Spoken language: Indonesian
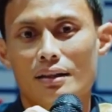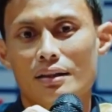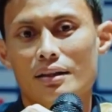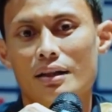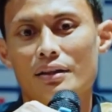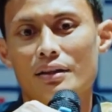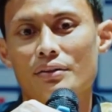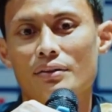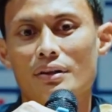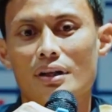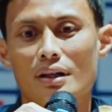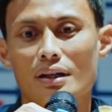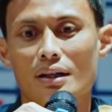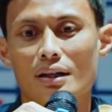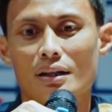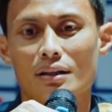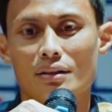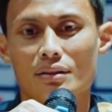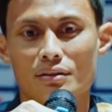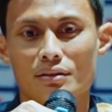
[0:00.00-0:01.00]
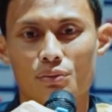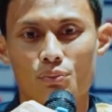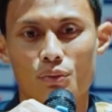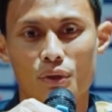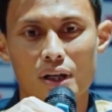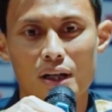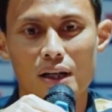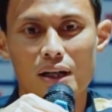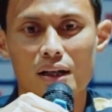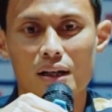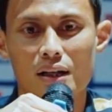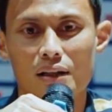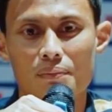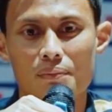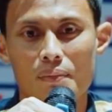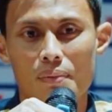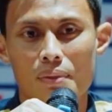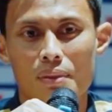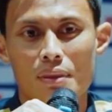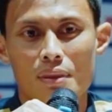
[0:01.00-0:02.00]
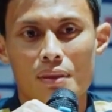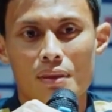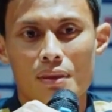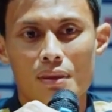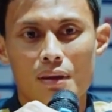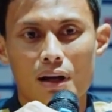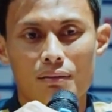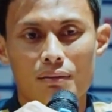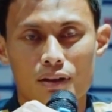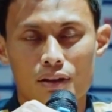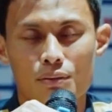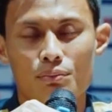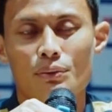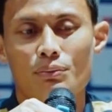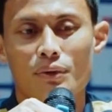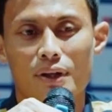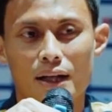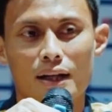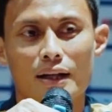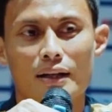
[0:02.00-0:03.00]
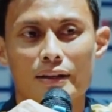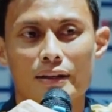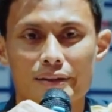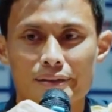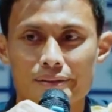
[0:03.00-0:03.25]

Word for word: dan juga semoga Allah memudahkannya.